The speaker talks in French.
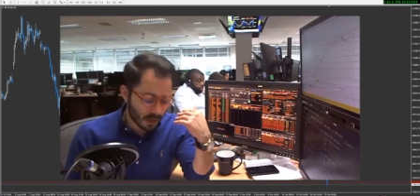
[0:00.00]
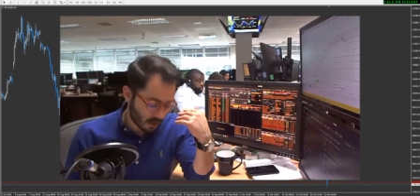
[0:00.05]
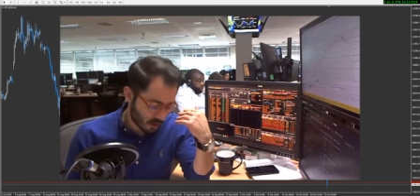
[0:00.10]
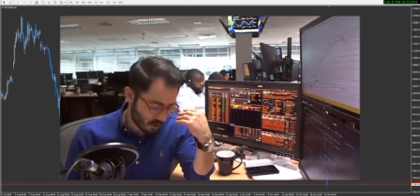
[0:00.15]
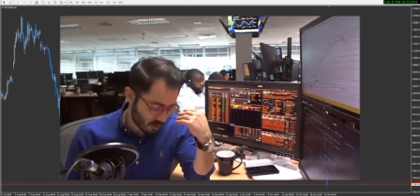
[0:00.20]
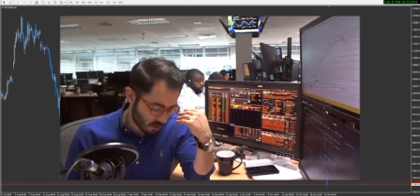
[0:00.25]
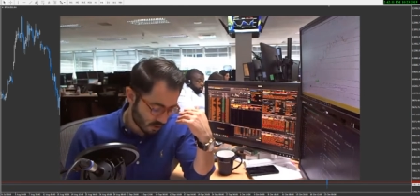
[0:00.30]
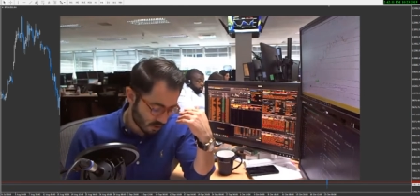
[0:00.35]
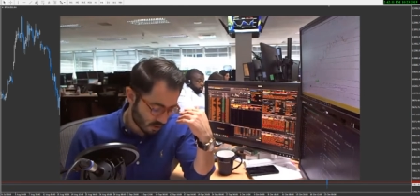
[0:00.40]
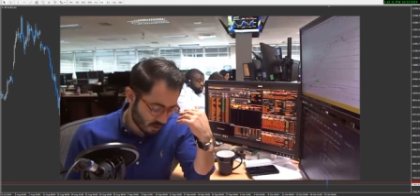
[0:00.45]

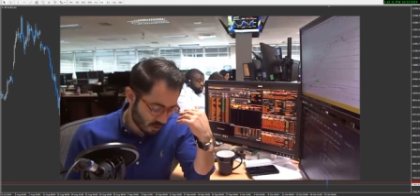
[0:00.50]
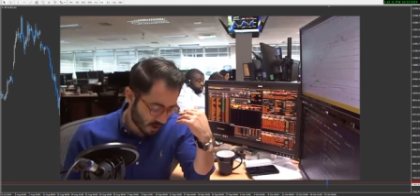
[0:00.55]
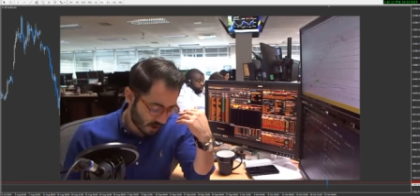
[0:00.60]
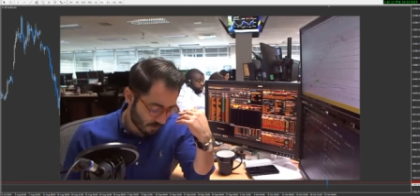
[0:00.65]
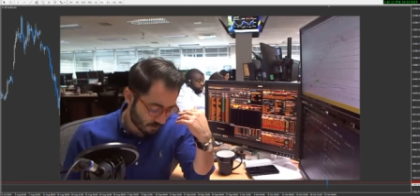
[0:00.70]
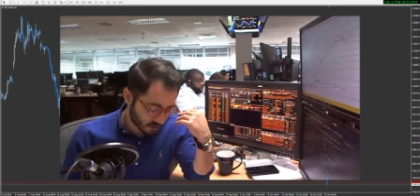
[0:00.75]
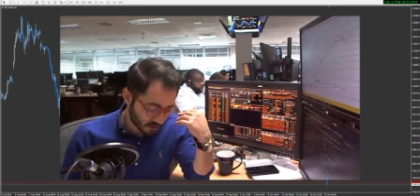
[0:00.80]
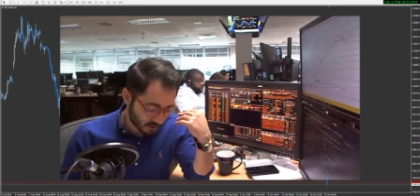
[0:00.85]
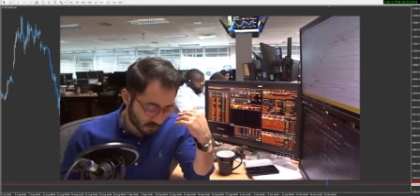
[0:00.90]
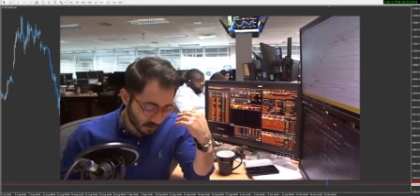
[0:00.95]
le, la
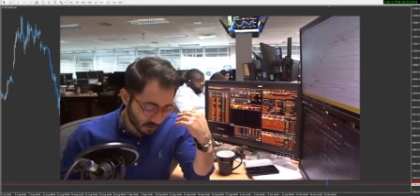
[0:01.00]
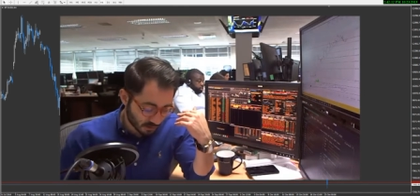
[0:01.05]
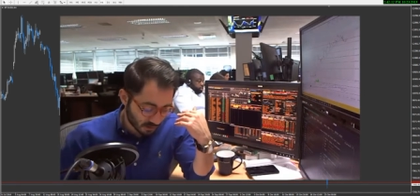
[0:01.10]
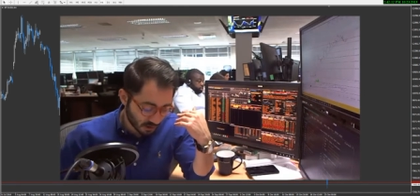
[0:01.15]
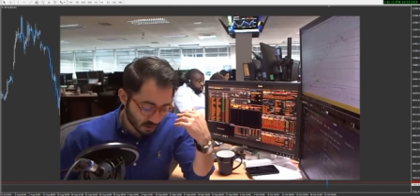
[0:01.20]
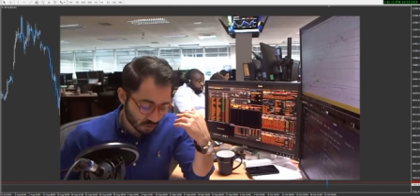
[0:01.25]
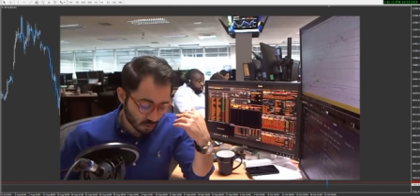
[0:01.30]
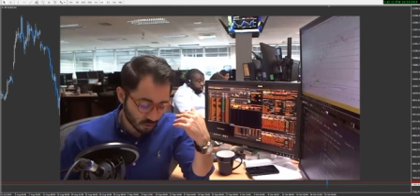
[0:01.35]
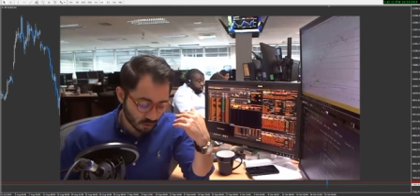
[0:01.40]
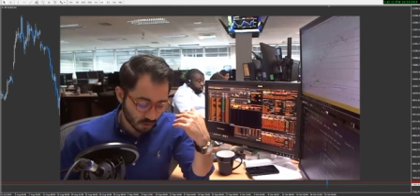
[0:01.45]

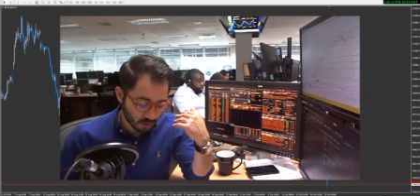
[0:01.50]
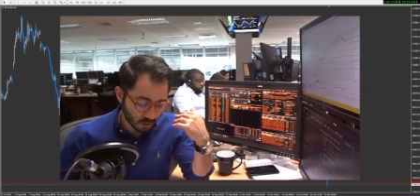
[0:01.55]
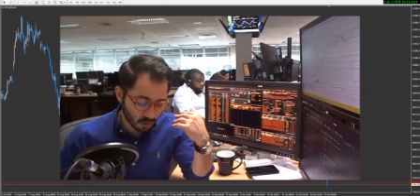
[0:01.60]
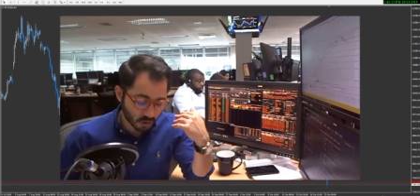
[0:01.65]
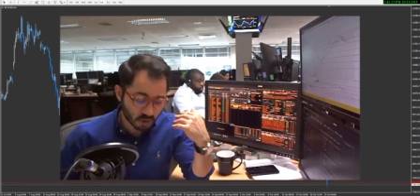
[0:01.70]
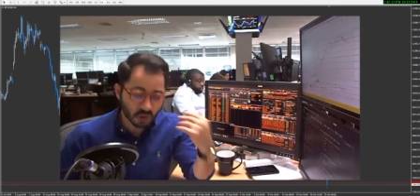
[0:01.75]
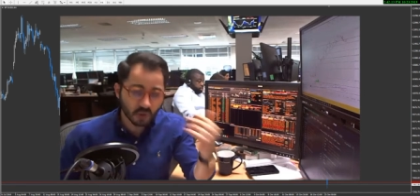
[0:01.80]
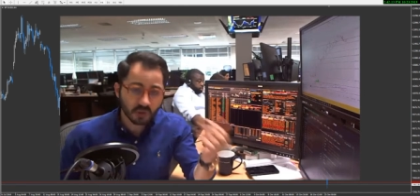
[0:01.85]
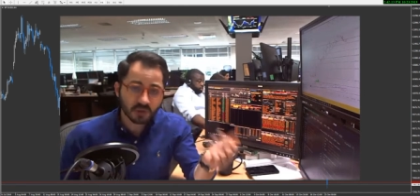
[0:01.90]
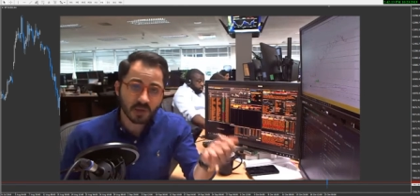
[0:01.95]
possibilité d'une
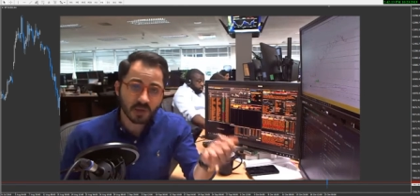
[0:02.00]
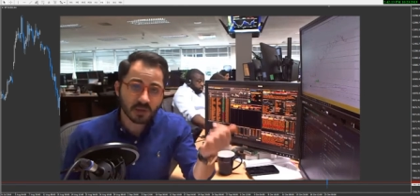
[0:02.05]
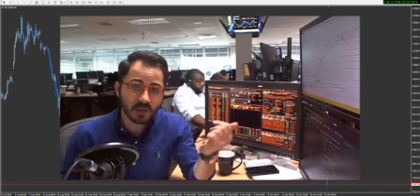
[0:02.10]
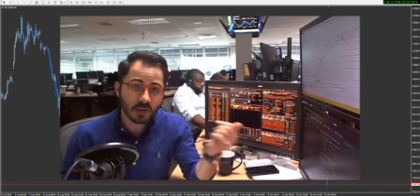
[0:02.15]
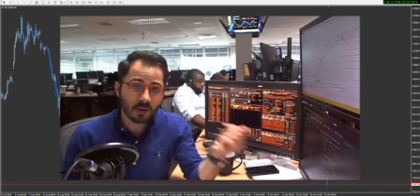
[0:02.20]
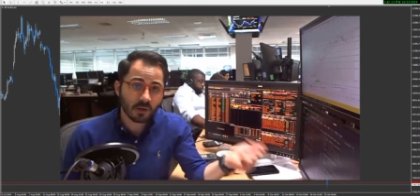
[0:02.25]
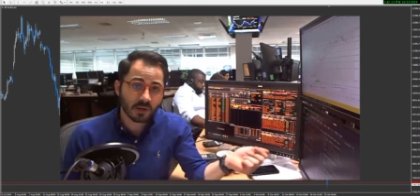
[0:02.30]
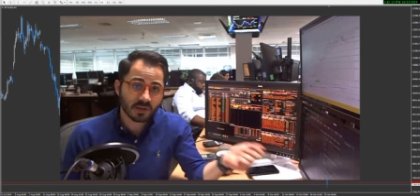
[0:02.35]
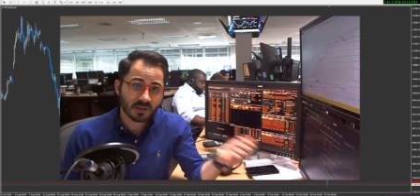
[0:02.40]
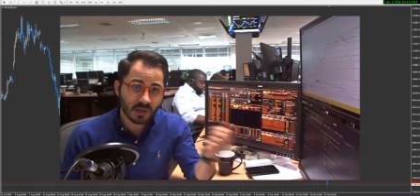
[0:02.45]
short
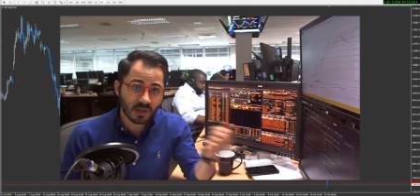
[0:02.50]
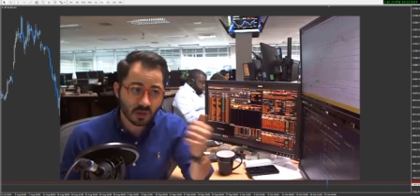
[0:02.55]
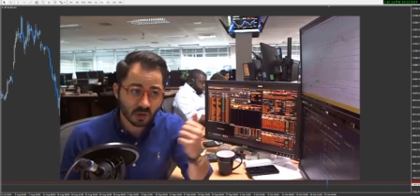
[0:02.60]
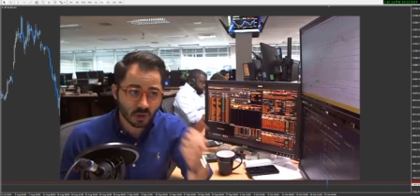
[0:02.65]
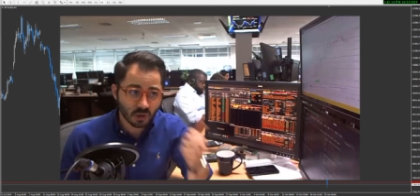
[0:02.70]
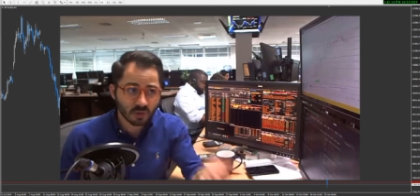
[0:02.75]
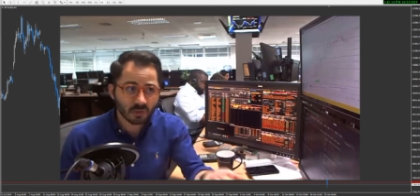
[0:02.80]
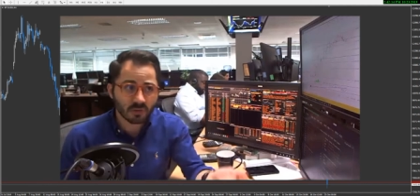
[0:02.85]
technical extension,